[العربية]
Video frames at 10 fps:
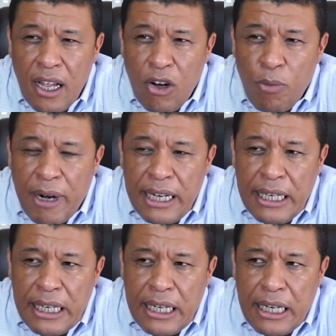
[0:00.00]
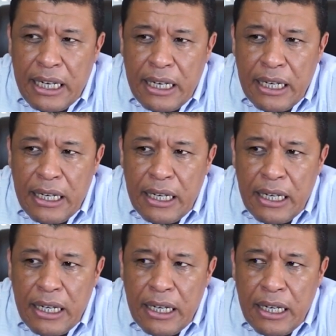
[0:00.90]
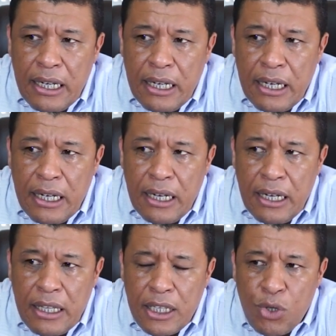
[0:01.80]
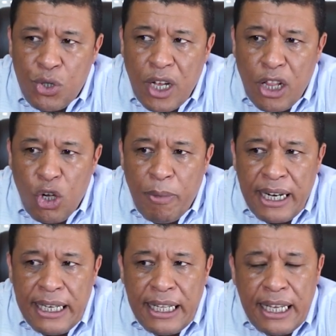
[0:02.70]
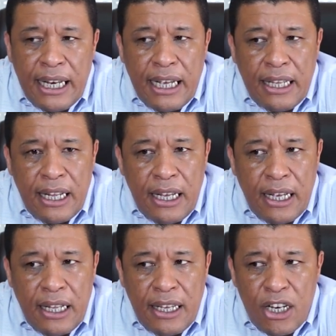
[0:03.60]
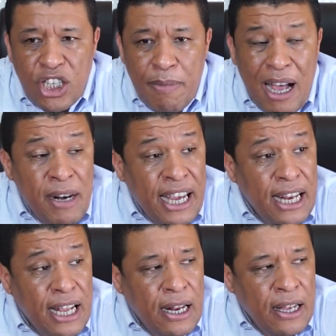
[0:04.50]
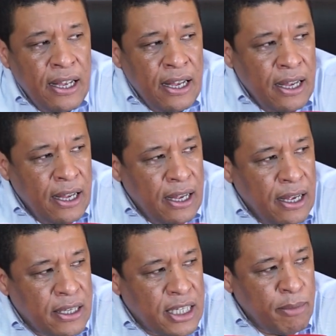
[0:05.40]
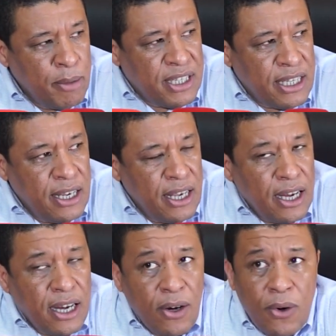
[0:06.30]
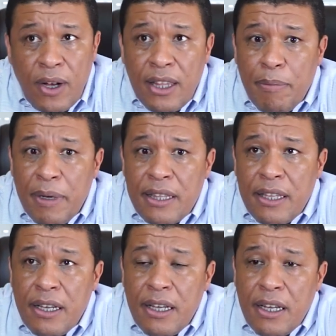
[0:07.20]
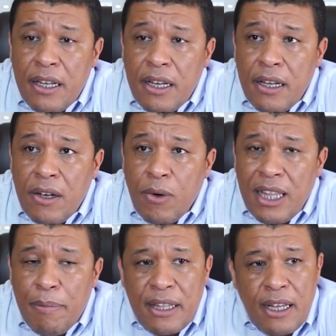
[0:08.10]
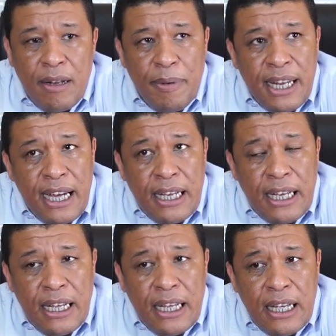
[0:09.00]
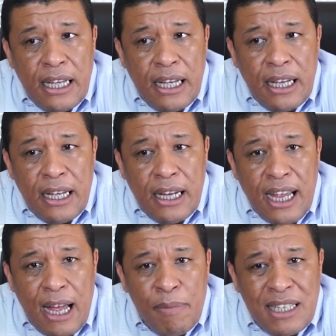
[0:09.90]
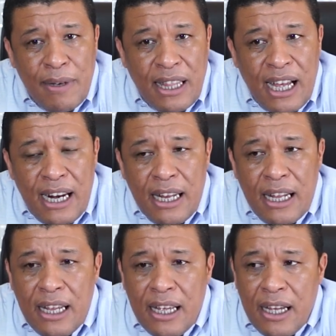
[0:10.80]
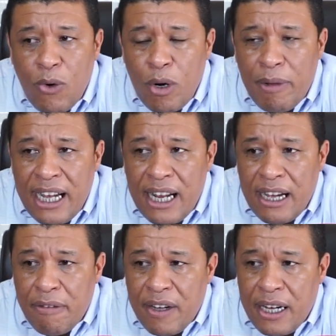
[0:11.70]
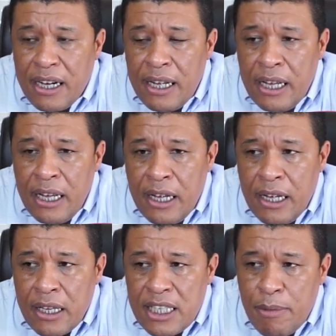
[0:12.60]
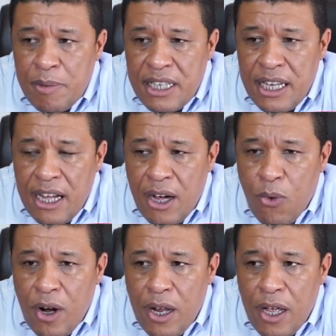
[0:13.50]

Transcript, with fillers: العمرانيه آه، التوجهات العمرانيه ديال ديال ديال الجامعه من خلال آه، تصميم التهيئه وضابط آه، وضابط البناء العام تبع الحال اول مرحله عرفها تصميم التهيئه هو